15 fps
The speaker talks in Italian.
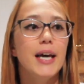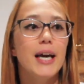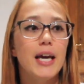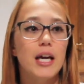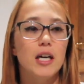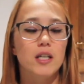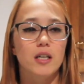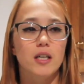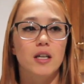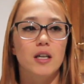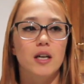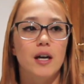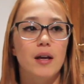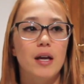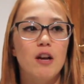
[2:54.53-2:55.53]
e
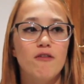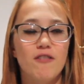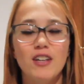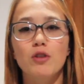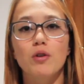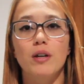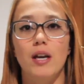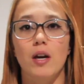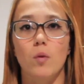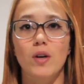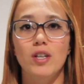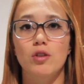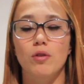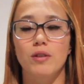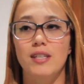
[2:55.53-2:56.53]
eh, il fatto che
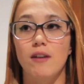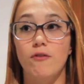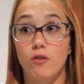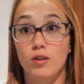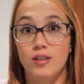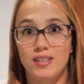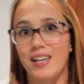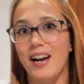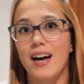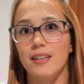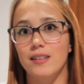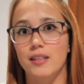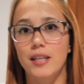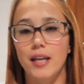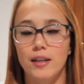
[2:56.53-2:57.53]
questo sia
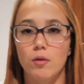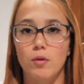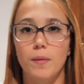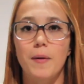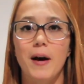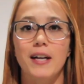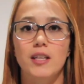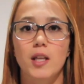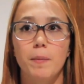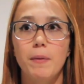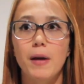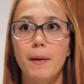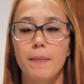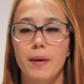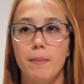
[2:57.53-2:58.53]
frustrante da una parte
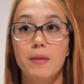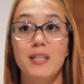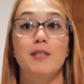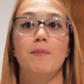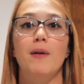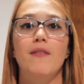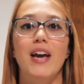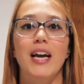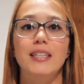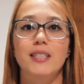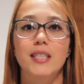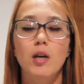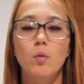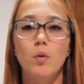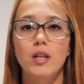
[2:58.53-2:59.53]
per me mi
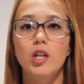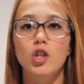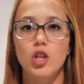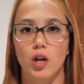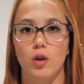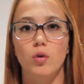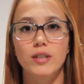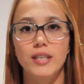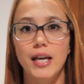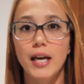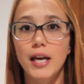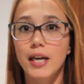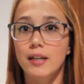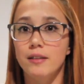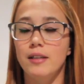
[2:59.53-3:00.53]
spaventa e quindi cerco di
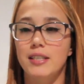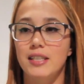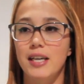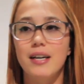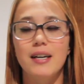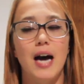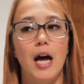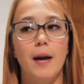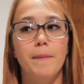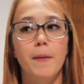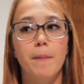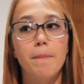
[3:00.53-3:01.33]
distaccarmi